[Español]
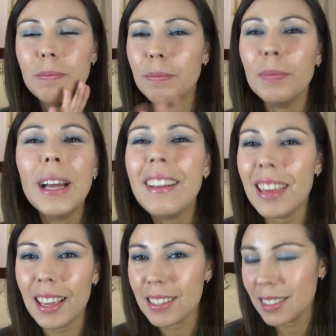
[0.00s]

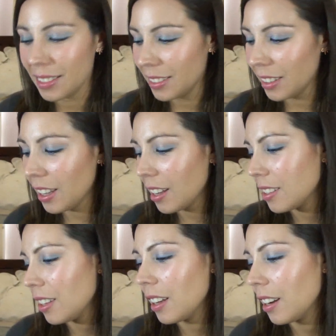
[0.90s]
maravillas, ¿ya?
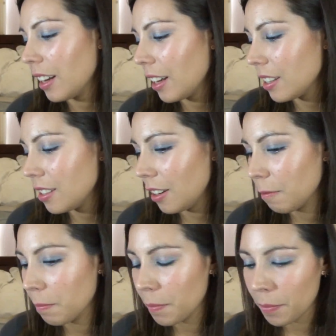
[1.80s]
Así que no hay que decir.
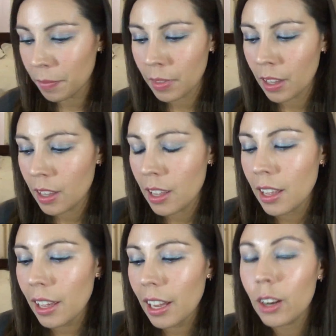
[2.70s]

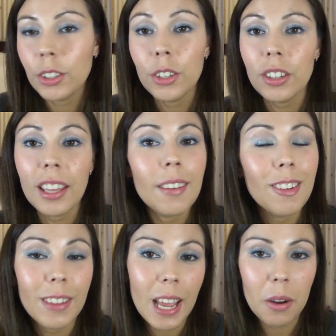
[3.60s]
El otro que
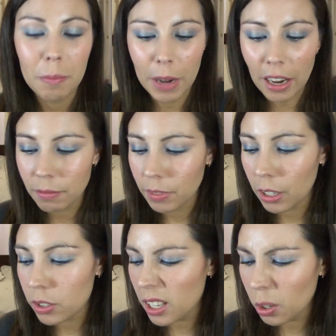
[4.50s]
volvería a comprar, que
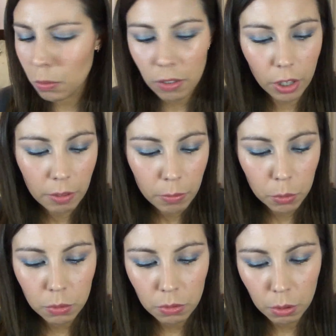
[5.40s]
no sé en qué número voy.
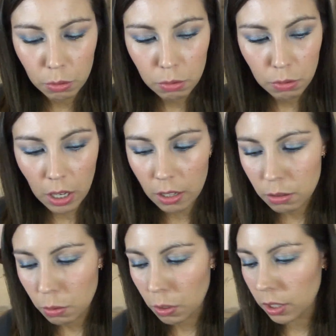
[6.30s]
1, 2,
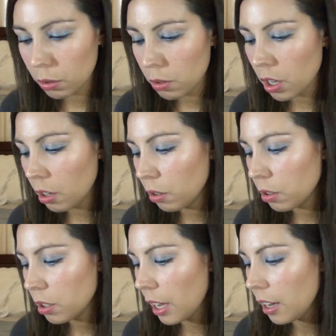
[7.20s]
3, 4, 5,
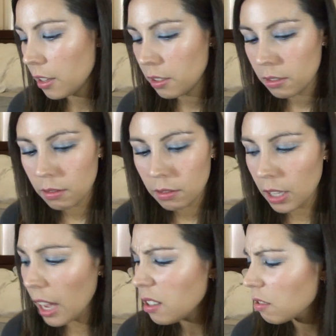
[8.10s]
6.
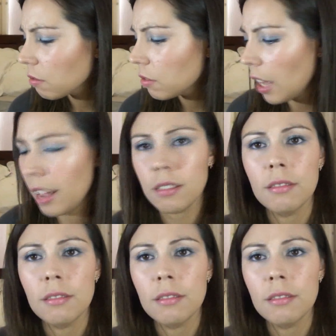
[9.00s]
6, 6.